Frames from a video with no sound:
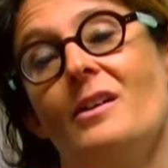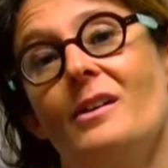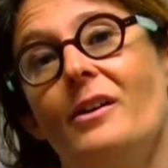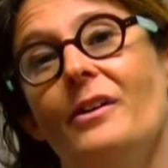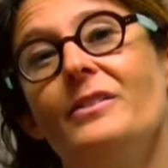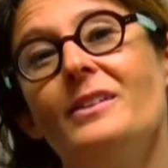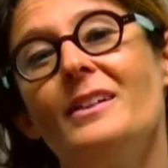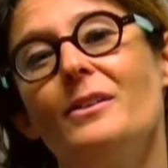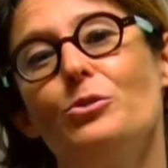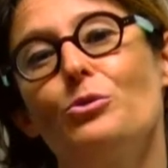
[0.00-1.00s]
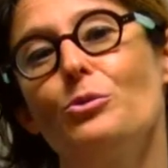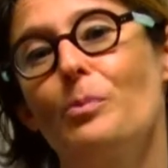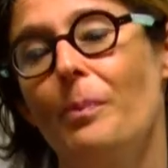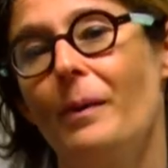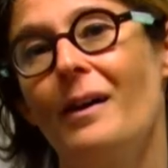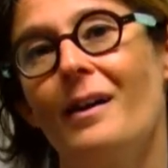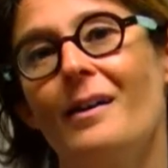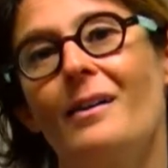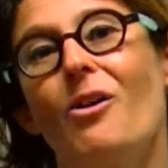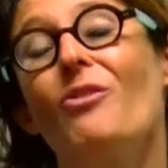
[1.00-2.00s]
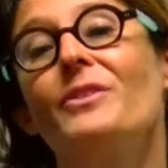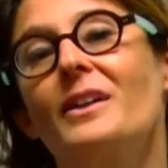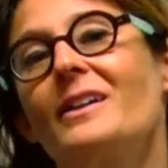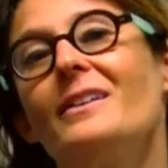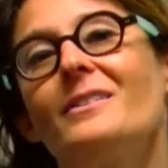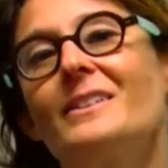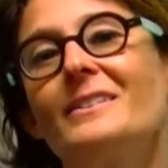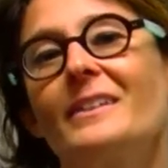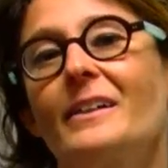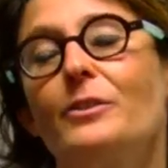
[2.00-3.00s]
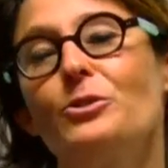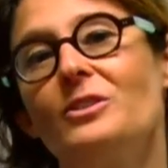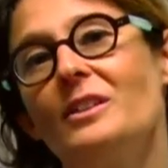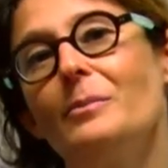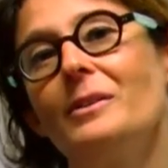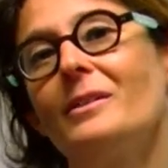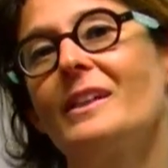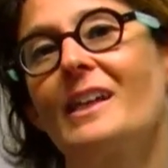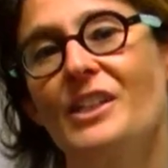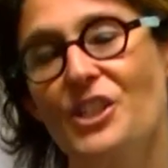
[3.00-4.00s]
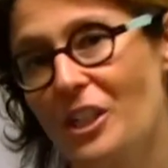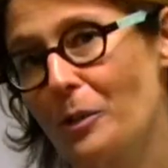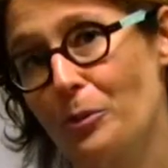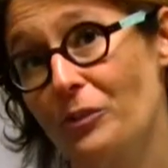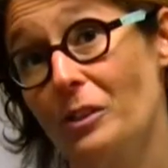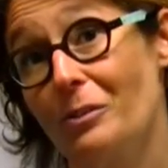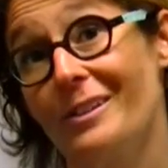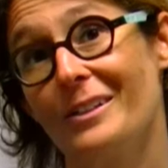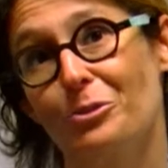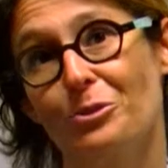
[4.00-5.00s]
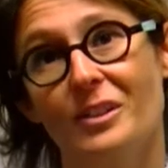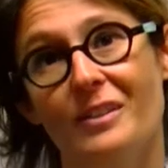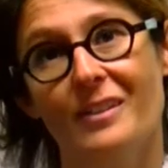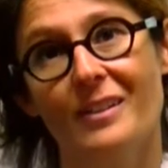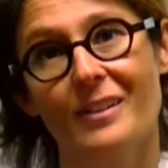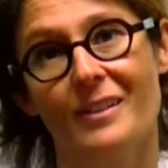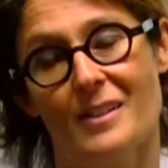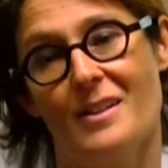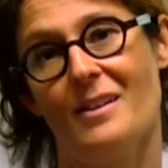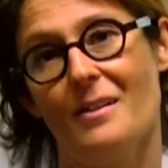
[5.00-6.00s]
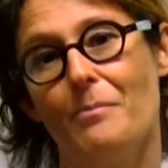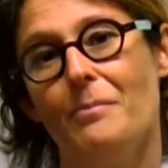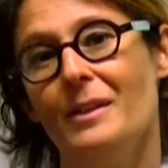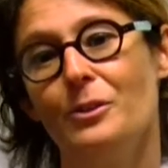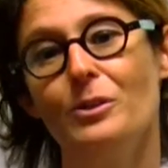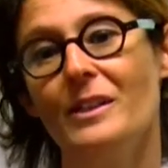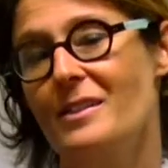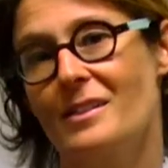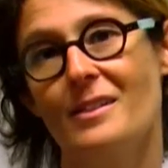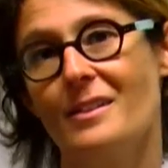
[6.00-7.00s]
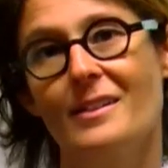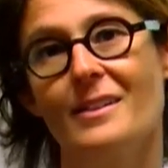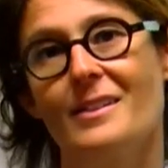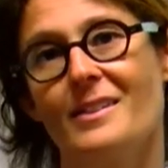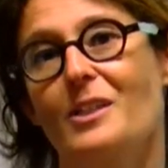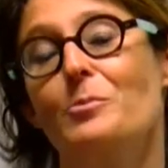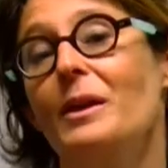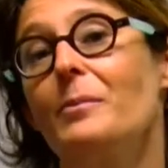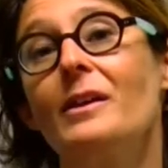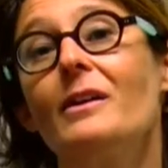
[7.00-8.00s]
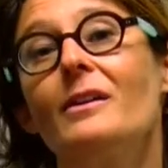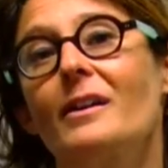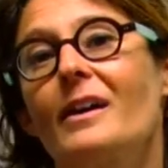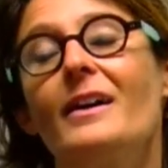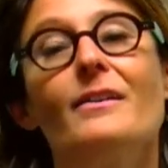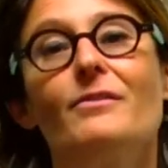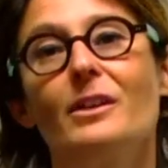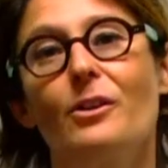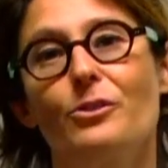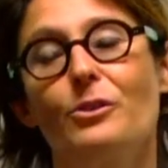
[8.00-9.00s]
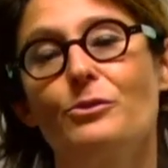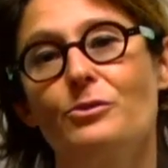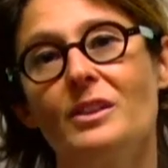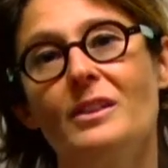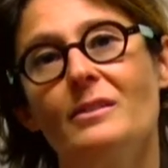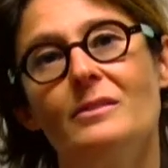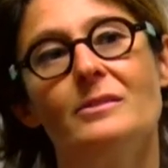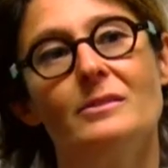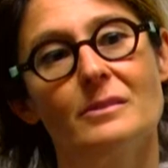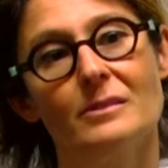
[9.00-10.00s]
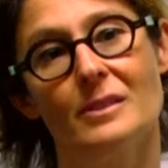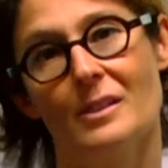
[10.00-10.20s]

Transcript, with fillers: leur dire de ne pas rentrer dans les stéréotypes et dans les clichés que peut véhiculer la société, mais de laisser s'exprimer leurs rêves et leurs envies euh,